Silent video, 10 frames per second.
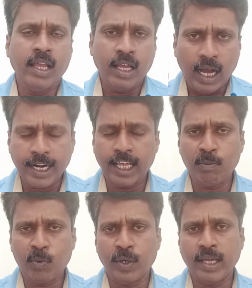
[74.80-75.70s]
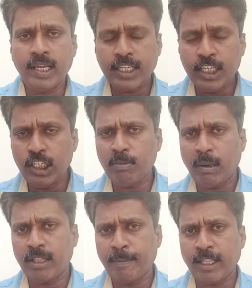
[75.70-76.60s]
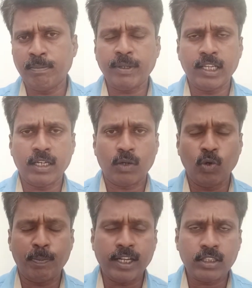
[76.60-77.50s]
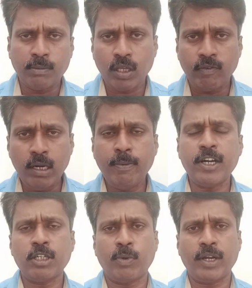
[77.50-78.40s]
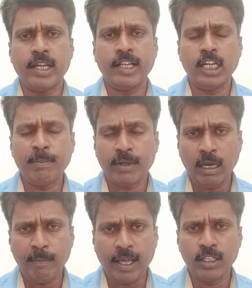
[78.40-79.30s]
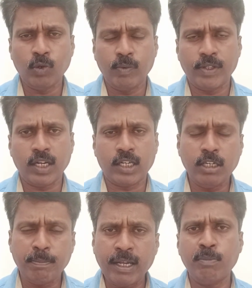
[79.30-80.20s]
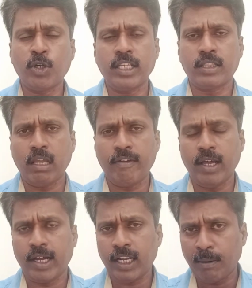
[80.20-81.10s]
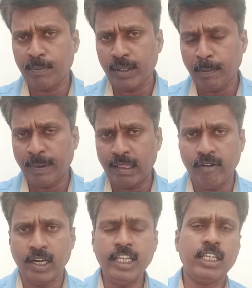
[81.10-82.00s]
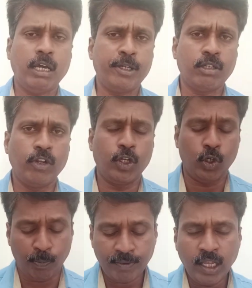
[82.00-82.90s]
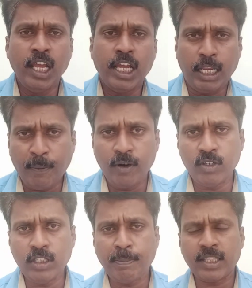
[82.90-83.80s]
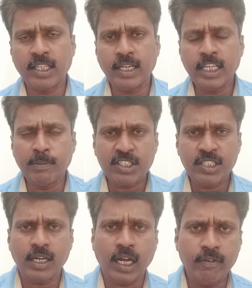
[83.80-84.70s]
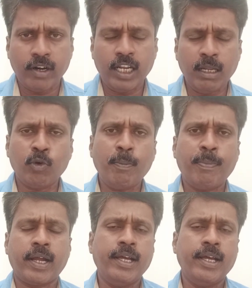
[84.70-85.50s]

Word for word: ஆனாலும் கூட இன்னும் அந்த மதம் என்ற கோட்பாடு தம்முடைய வழிபாட்டு முறைகளை எல்லாம் நாம் அறிந்து கொள்வதற்கு மிக முக்கிய தேவையாக நாம் இந்த பதிவுகளை நாம் இட்டு வருகிறோம் இப்பொழுது வந்து பார்த்தீங்கன்னா இது பற்றிய ஆய்வுகள் எல்லாம் குறிப்பாக